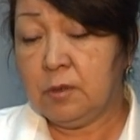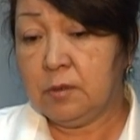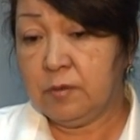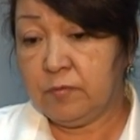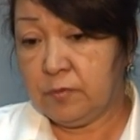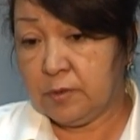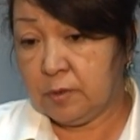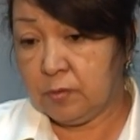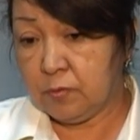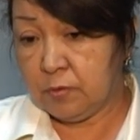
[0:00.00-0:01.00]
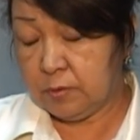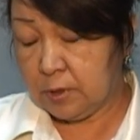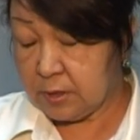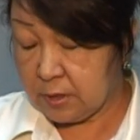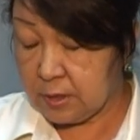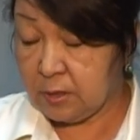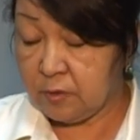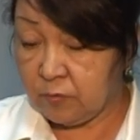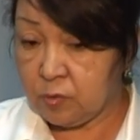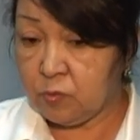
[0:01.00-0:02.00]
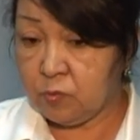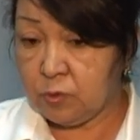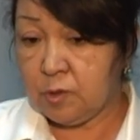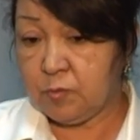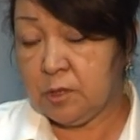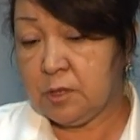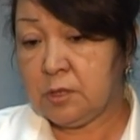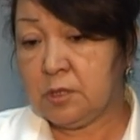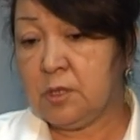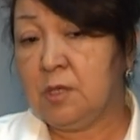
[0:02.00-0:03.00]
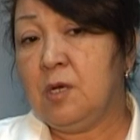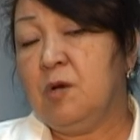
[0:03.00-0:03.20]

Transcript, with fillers: э, в ВТО, Казахстана в ВТО, это, мне кажется,